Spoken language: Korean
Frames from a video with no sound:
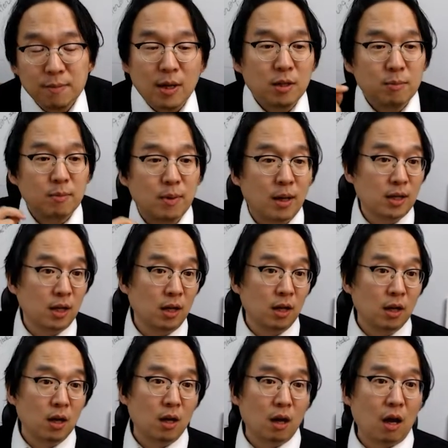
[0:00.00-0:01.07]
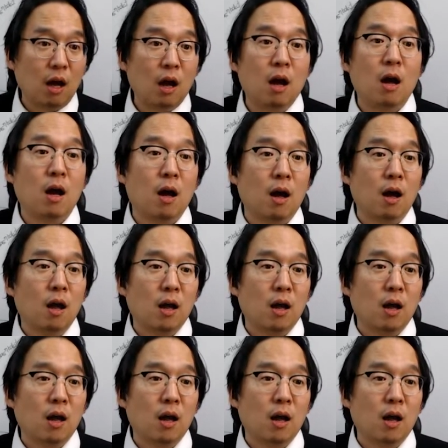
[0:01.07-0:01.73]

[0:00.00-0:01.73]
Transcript: 하는 말이 아